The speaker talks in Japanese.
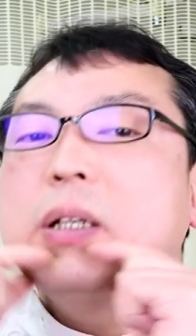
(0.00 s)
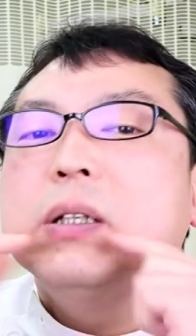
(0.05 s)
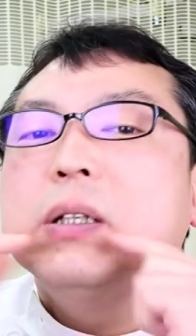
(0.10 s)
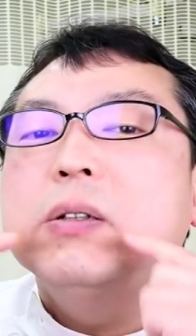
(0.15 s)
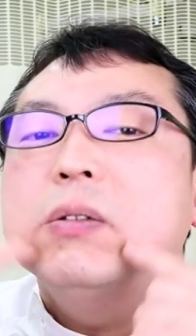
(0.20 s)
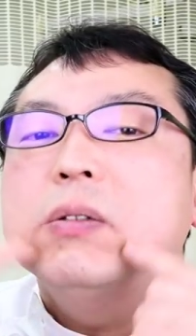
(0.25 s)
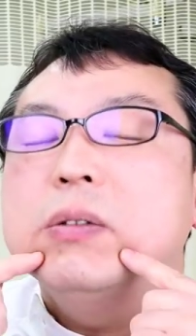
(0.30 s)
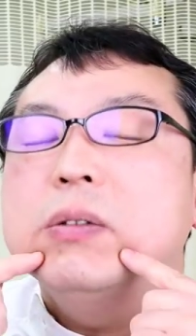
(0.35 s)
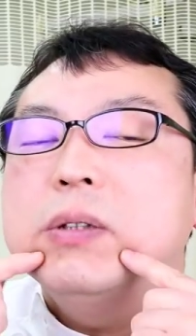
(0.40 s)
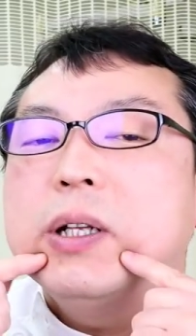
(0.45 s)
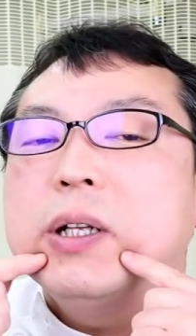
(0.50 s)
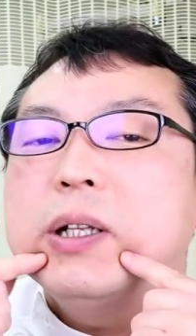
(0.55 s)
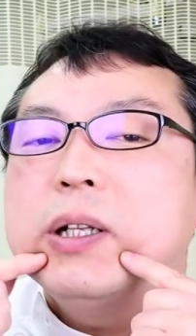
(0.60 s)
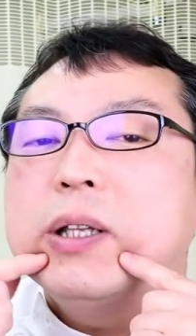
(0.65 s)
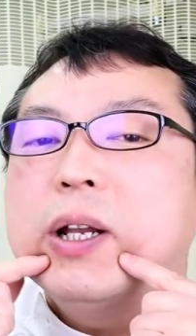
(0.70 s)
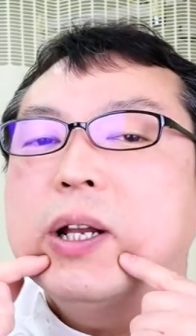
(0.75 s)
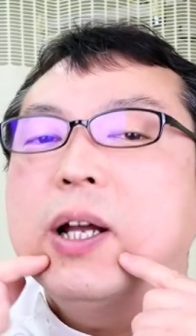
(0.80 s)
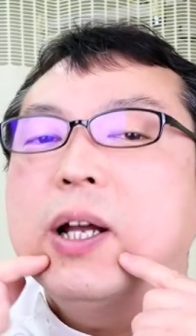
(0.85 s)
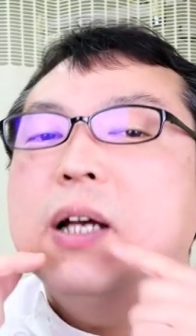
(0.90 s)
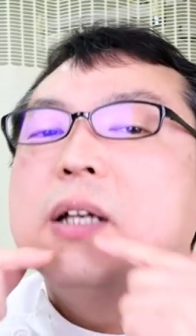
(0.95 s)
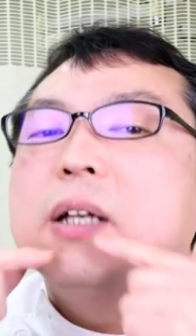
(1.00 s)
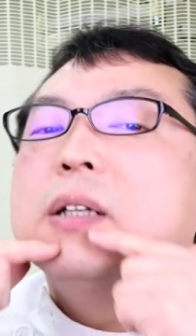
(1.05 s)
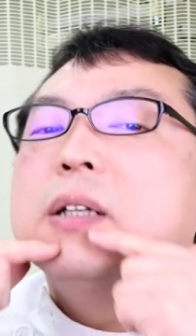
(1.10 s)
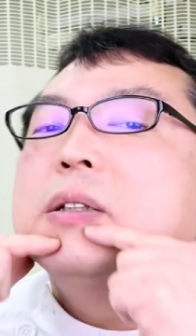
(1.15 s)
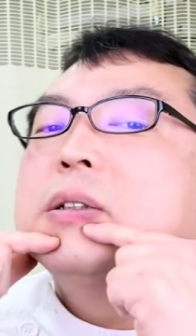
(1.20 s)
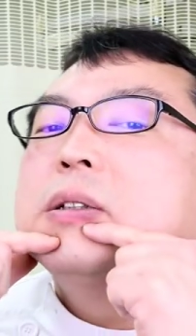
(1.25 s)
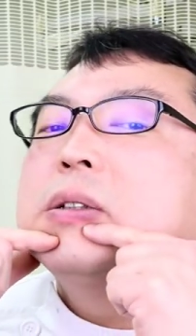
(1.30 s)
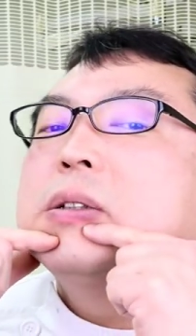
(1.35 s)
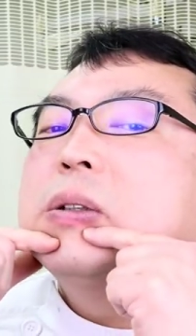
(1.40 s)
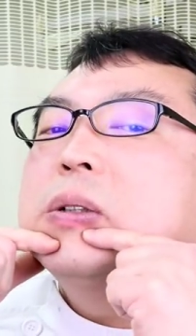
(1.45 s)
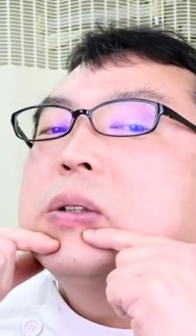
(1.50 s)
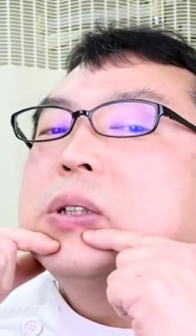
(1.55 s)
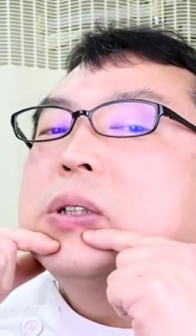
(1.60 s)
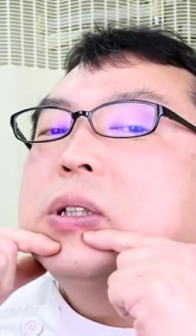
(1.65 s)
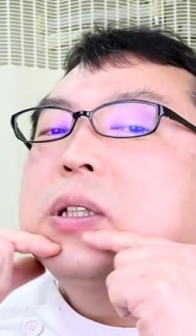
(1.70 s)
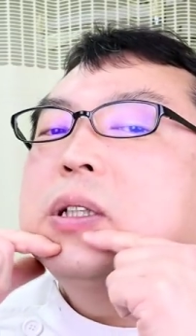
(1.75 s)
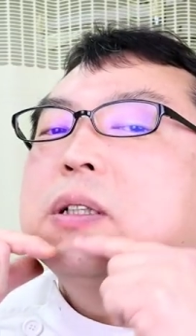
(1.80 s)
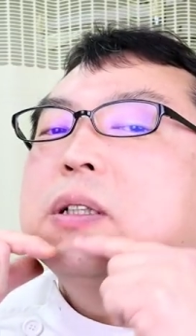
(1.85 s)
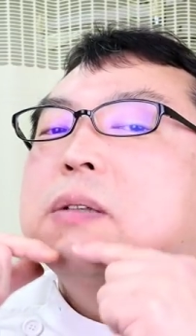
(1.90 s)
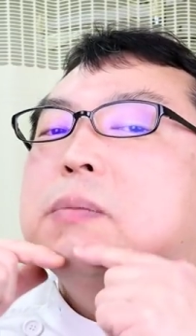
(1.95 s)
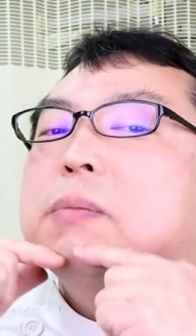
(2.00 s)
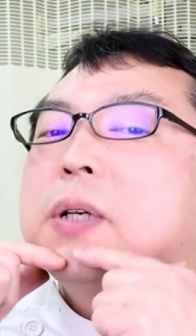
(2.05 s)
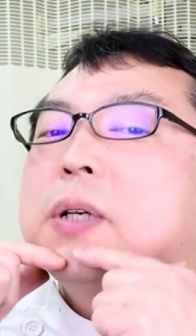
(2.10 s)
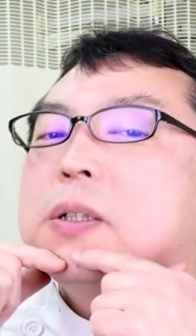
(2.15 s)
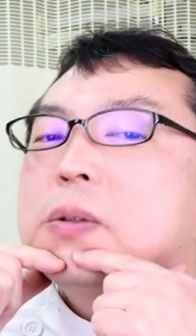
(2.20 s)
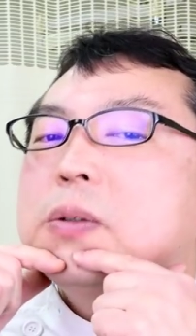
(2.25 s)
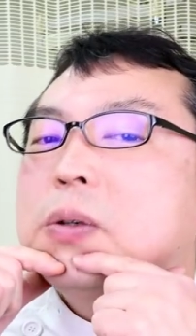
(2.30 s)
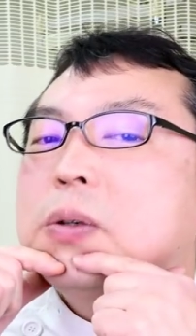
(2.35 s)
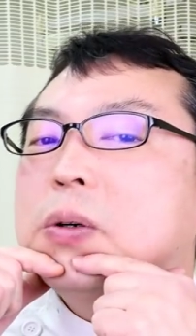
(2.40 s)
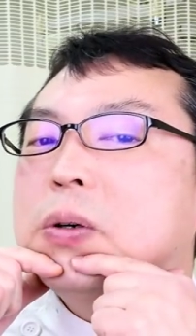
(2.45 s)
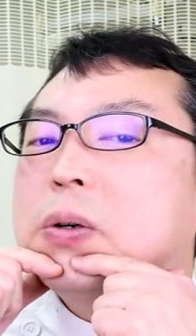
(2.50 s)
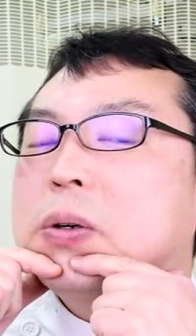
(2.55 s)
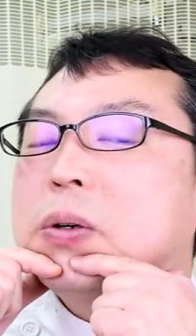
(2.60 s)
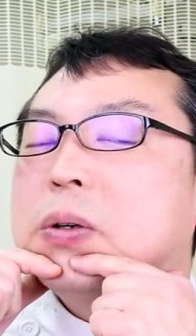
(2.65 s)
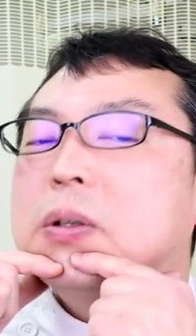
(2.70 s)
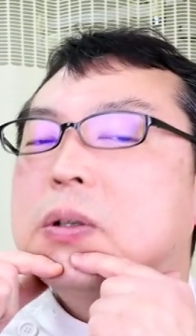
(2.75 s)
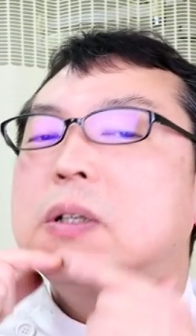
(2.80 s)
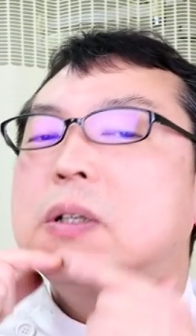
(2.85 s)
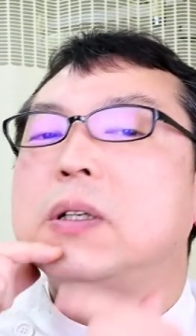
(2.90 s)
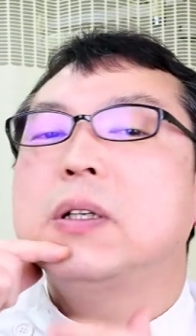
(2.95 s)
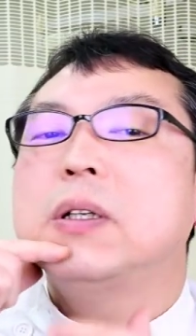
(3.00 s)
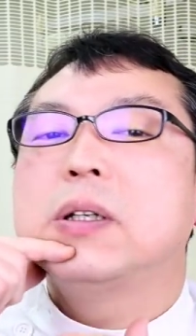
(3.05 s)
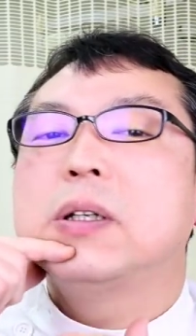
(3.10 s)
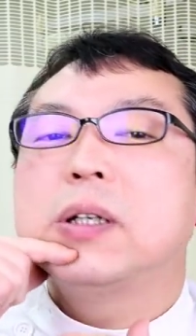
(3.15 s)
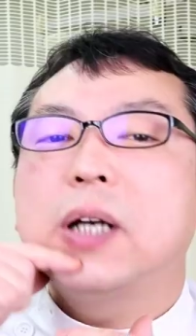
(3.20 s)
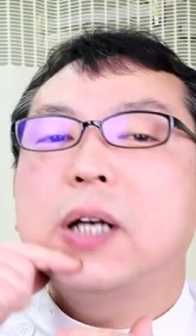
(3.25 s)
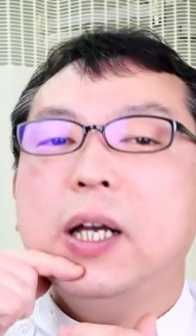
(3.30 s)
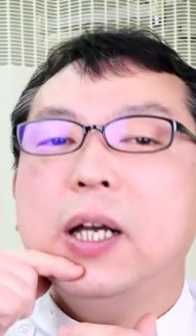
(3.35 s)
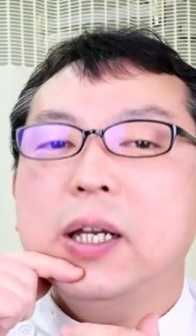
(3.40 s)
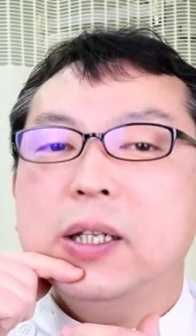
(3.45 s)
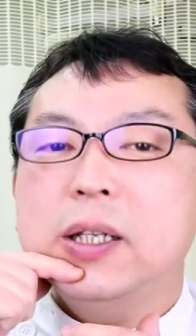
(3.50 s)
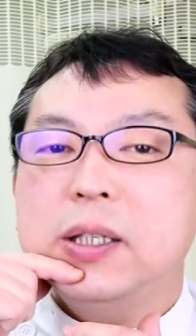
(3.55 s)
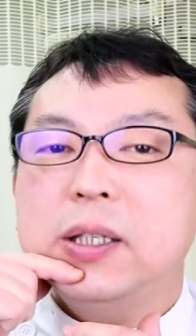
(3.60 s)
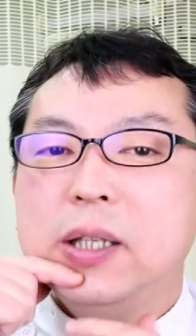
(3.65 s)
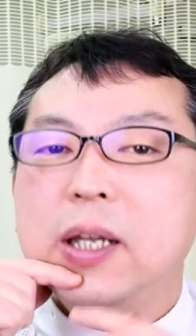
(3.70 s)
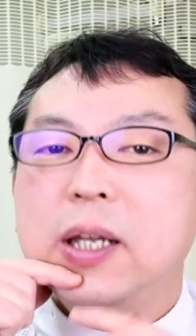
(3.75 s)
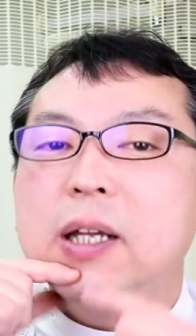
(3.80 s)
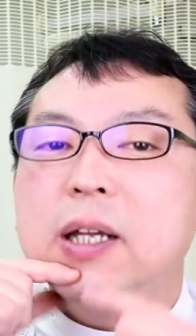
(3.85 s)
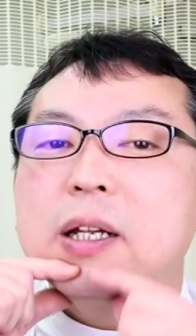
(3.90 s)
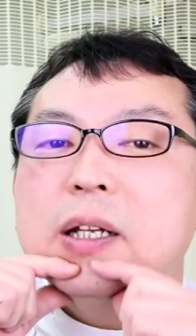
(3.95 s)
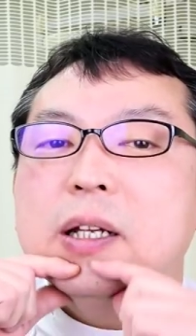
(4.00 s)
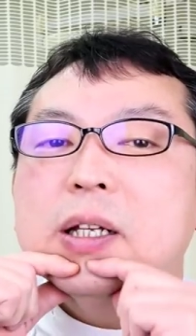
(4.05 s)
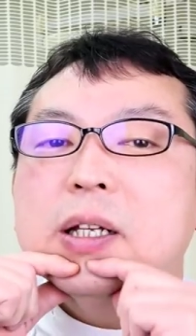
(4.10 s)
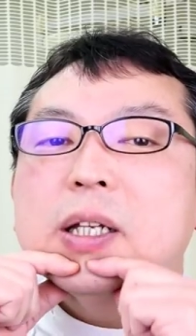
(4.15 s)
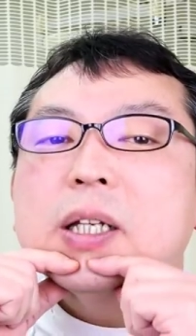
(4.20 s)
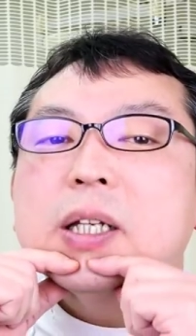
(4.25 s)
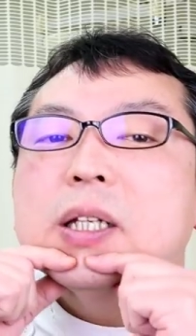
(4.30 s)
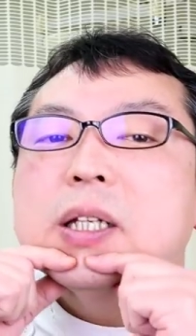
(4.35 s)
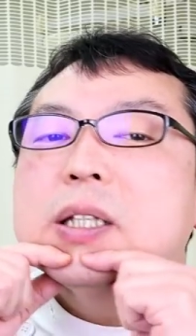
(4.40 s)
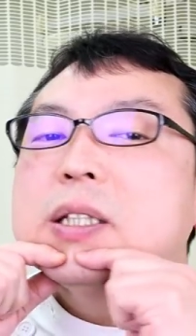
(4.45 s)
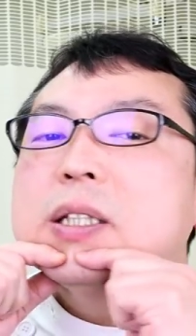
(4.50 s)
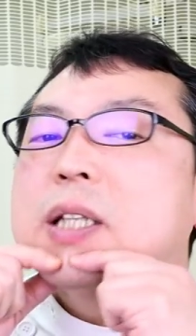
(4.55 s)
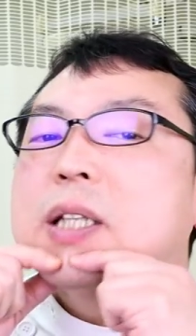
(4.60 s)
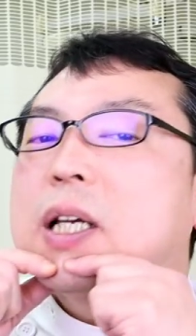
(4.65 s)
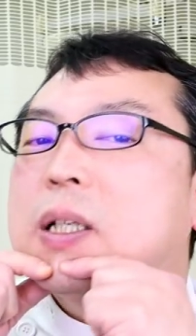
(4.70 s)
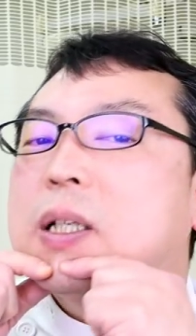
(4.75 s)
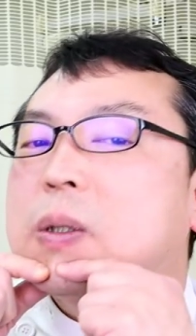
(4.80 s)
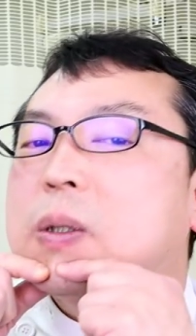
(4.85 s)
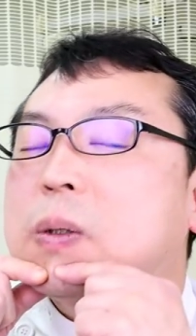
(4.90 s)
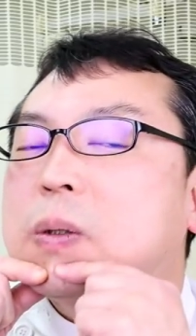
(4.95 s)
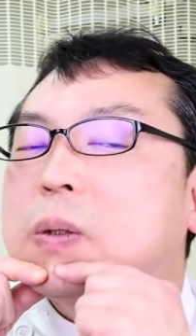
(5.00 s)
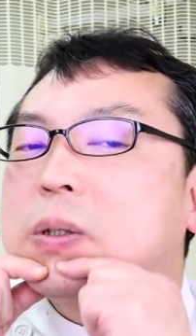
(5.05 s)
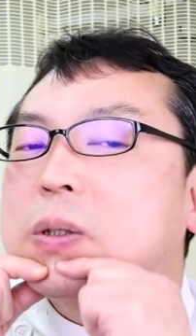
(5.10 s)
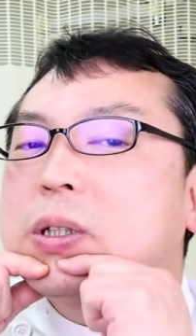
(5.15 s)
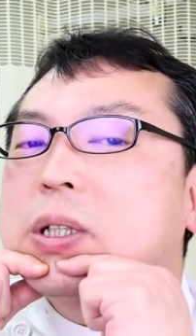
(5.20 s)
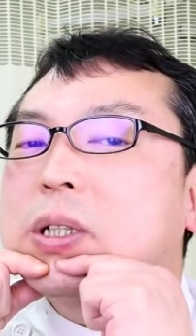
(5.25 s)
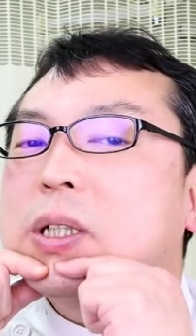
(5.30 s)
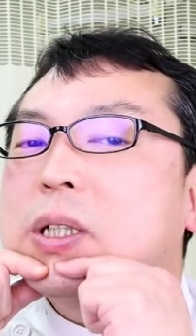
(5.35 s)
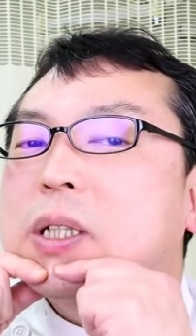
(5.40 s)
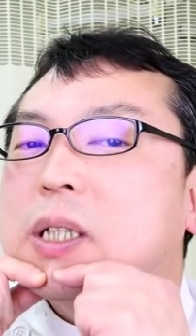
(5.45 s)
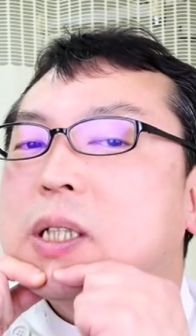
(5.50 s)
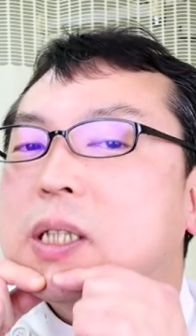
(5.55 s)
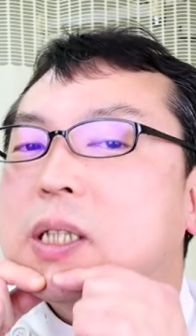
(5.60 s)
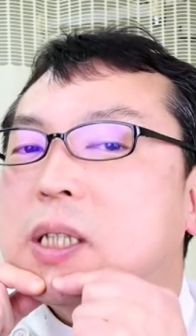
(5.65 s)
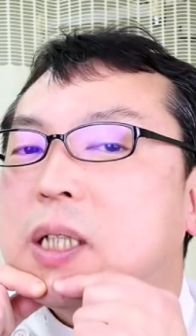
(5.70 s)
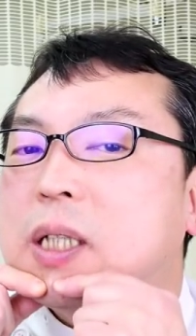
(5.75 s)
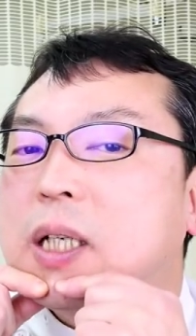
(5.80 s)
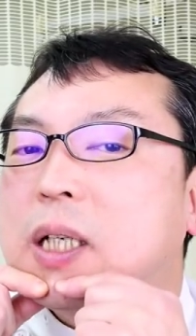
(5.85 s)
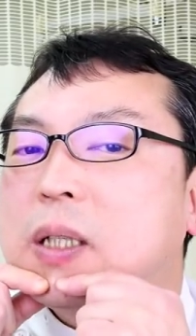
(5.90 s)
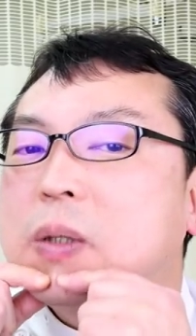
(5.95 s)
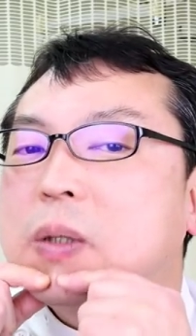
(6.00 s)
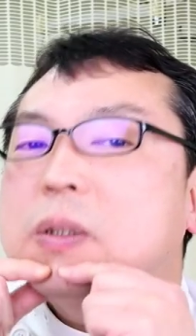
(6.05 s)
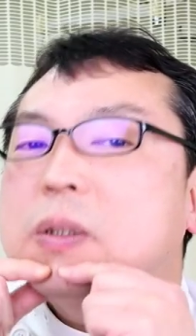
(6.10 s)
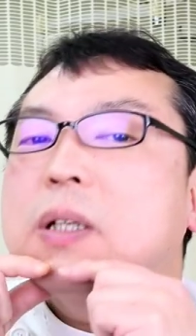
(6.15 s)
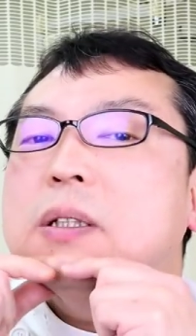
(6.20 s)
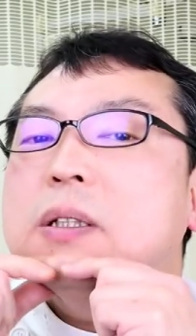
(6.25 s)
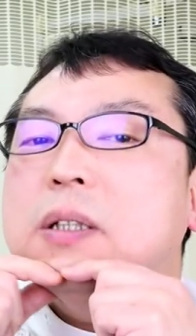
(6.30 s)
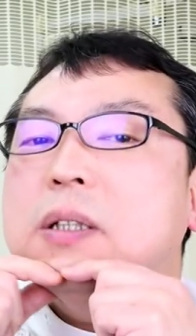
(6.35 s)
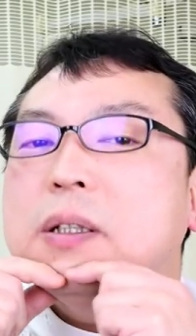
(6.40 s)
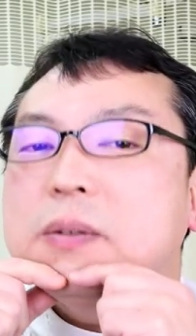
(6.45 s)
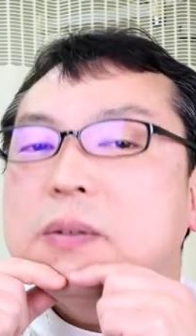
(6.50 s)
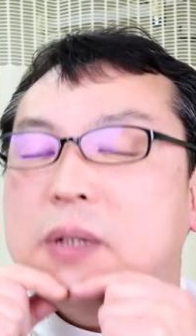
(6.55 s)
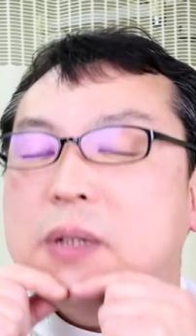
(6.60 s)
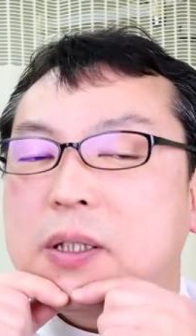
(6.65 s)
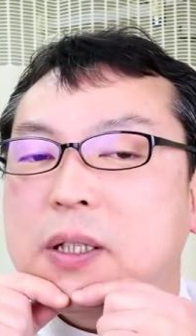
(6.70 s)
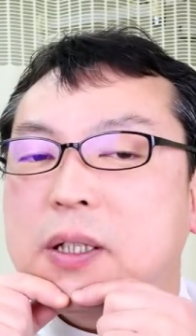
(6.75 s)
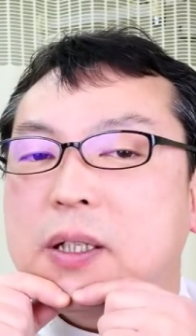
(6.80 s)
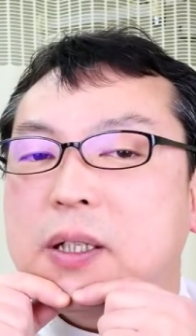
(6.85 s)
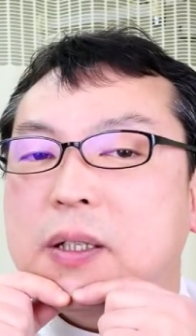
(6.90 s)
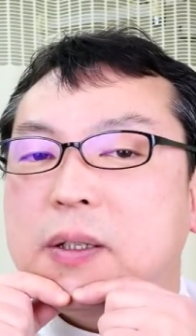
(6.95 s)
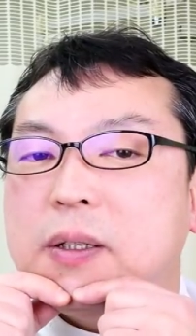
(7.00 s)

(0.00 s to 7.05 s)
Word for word: 緩んできたら少し場所を変えて下の方にスライドさせてください。